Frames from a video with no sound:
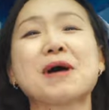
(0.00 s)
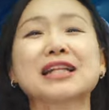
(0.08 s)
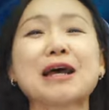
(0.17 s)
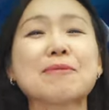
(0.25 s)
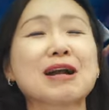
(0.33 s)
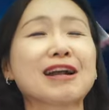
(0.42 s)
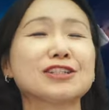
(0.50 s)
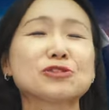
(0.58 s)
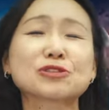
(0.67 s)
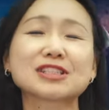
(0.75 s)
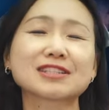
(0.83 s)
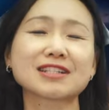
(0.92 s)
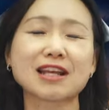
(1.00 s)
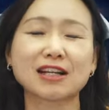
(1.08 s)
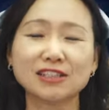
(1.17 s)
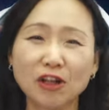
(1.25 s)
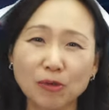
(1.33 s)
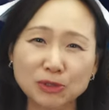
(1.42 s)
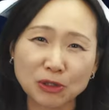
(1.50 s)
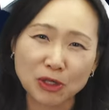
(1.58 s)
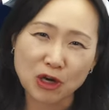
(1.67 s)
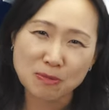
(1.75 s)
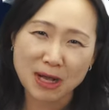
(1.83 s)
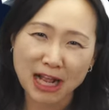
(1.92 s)
바다 바깥 육지 세상을 너무도
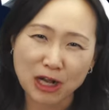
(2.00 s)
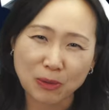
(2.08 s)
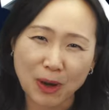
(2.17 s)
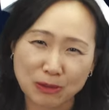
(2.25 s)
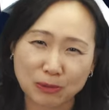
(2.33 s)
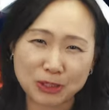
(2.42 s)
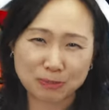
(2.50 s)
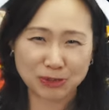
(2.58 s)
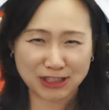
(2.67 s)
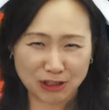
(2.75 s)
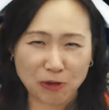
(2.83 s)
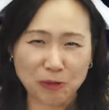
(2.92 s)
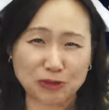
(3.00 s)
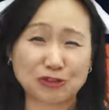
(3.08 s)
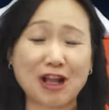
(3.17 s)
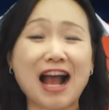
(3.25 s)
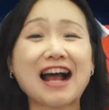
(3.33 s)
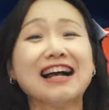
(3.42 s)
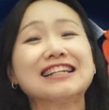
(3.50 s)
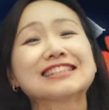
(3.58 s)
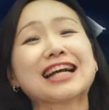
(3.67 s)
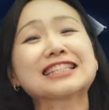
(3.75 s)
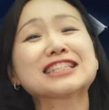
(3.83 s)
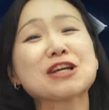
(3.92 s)
열망하고 알고 싶은 인어공주가
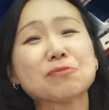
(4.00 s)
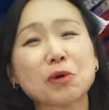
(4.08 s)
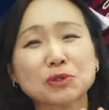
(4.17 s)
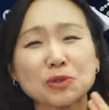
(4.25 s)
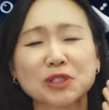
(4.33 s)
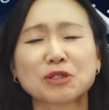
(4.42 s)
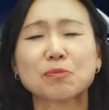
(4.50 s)
자신의 목소리를